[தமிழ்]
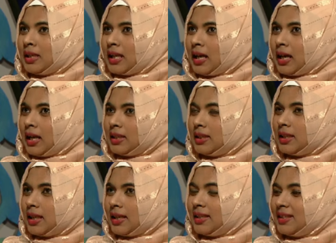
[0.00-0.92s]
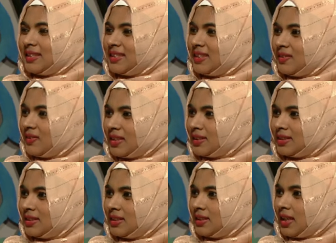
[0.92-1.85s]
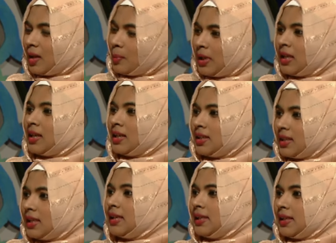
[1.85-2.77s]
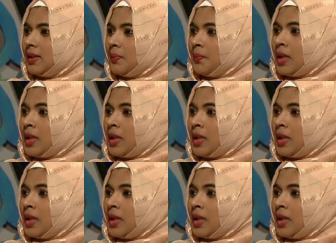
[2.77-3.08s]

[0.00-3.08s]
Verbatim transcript: பட் அந்த கருத்து வந்து அப்படியானது அல்ல